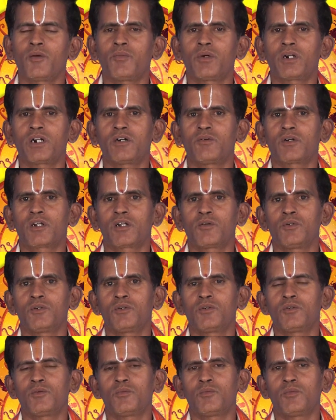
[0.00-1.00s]
பணவரவு
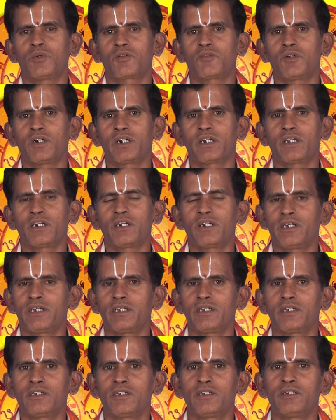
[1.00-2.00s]
பரவாயில்லை
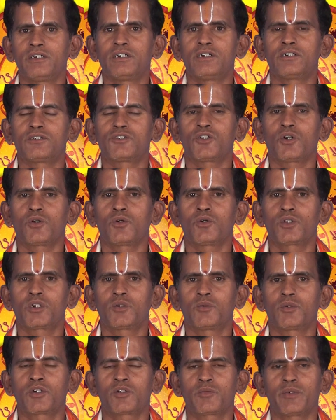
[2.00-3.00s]
சகோதர
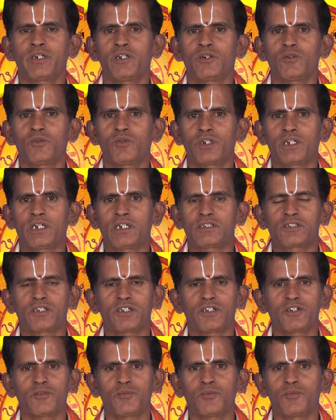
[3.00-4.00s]
ஒற்றுமை குறைய
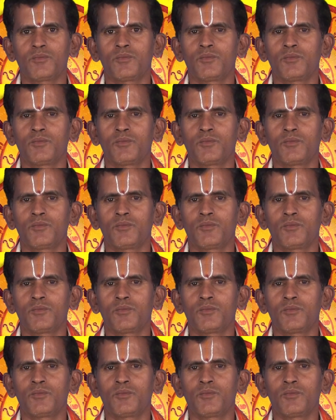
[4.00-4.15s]
செய்யும்